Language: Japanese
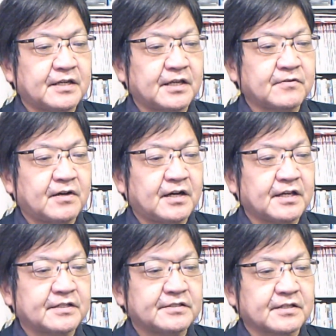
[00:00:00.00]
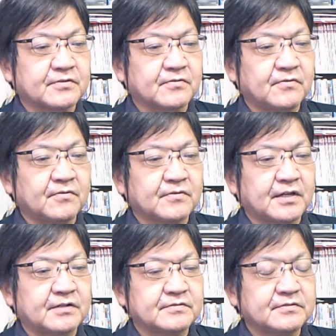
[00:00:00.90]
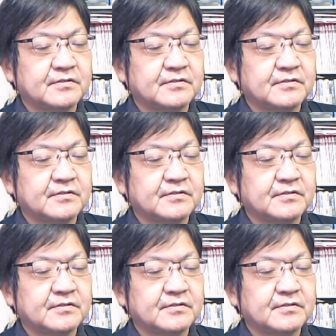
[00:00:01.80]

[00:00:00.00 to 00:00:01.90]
例の速さとなる。